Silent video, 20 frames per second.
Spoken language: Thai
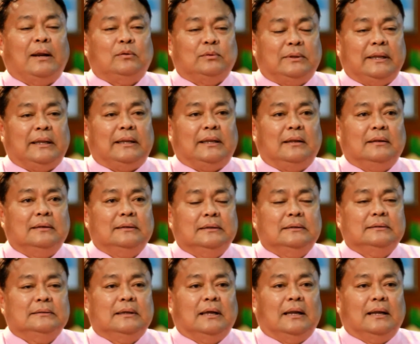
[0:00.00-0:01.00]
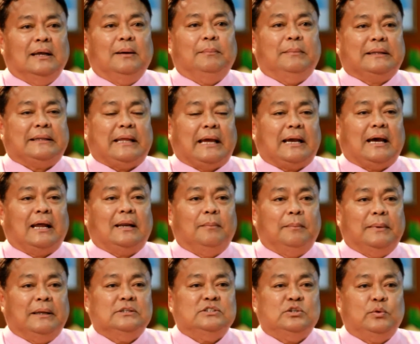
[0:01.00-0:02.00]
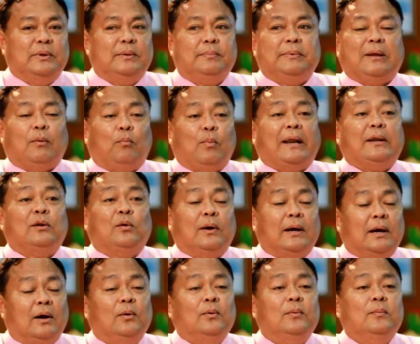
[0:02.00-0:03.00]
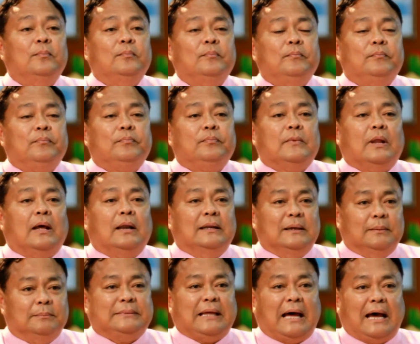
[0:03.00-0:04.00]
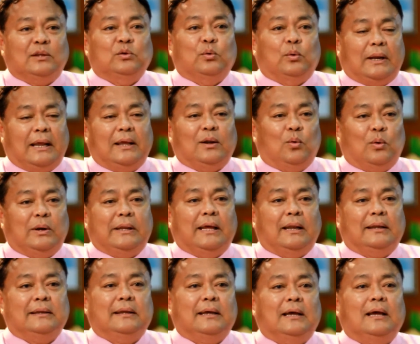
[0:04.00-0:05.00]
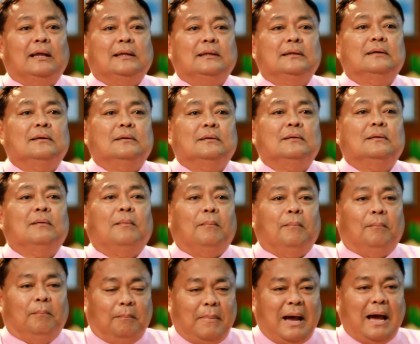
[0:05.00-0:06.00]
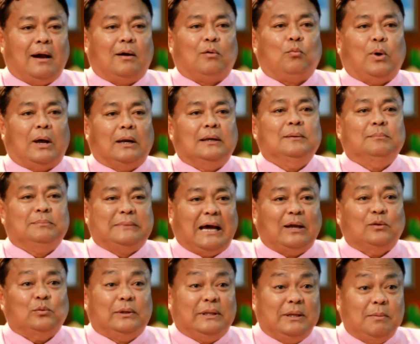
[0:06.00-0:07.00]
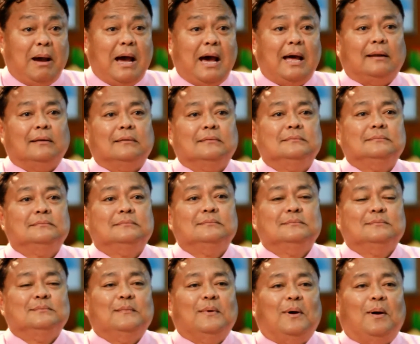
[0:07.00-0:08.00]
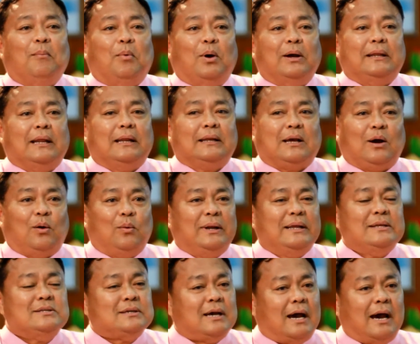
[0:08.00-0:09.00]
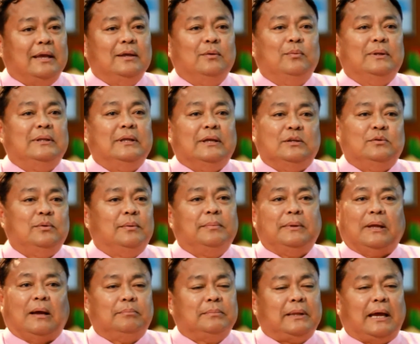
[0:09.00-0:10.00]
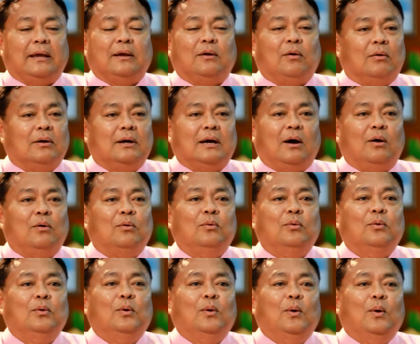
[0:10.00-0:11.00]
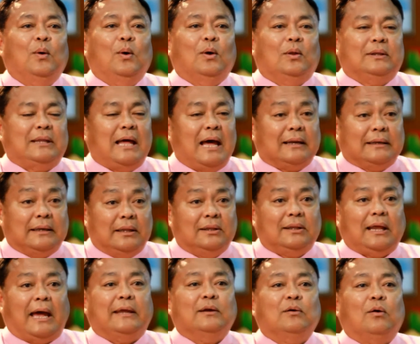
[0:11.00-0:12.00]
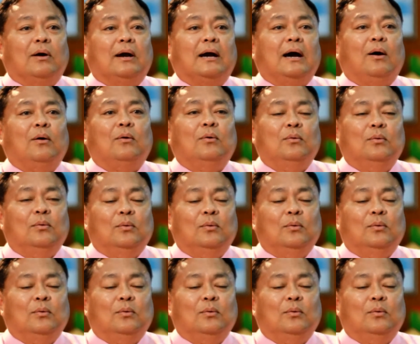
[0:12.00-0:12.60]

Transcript: บาลตื่นเริ่มตั้งแต่การดำเนินชีวิตประจำวันของเขาลืมตาอยู่ในโรงเรียนเนี่ยมากกว่าลืมตาอยู่ที่บ้าน เพราะฉะนั้นเขาได้ใช้วิถีชีวิตประจาใจของเขา สร้างนิสัยของเขา